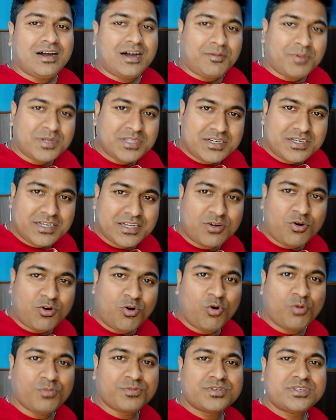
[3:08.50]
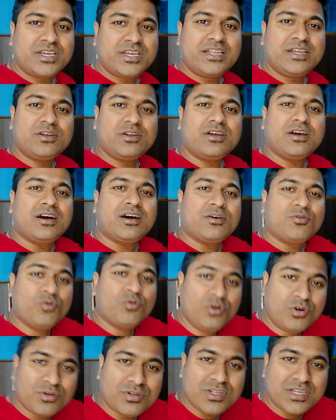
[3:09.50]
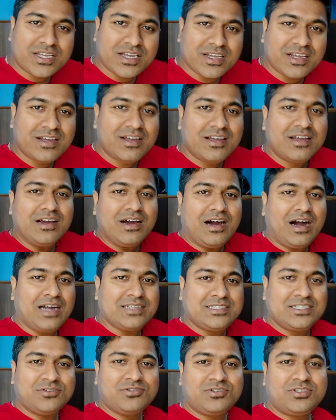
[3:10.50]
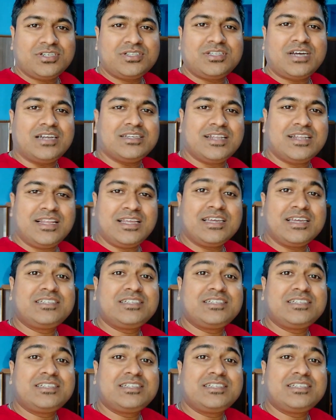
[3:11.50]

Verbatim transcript: আমাদের ঠিক হোমস্টেরই উল্টো দিকে আছে হচ্ছে দার্জিলিং